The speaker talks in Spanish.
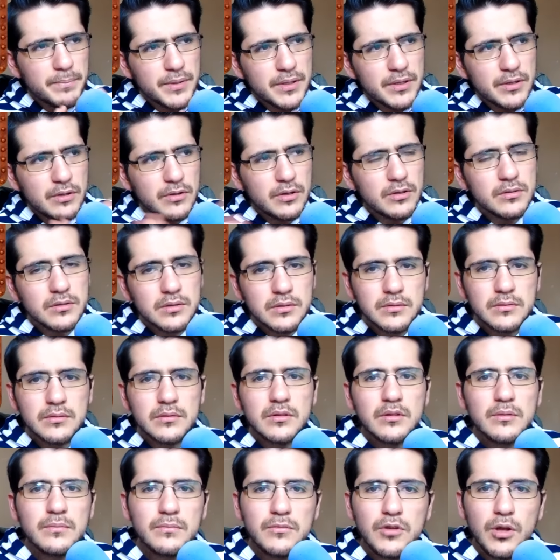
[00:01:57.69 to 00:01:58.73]
pero
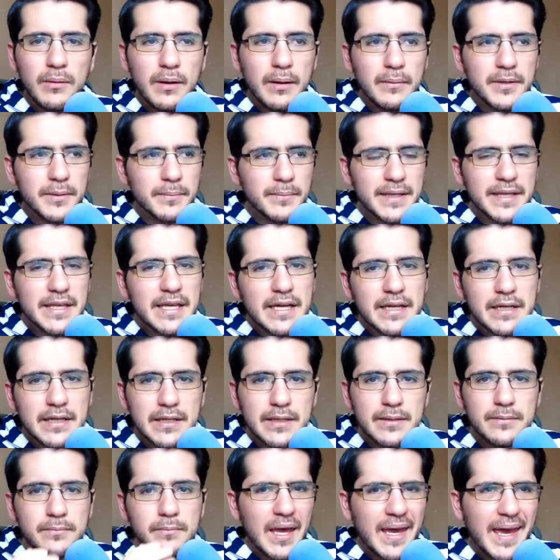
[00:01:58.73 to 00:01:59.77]
no va a haber mañana.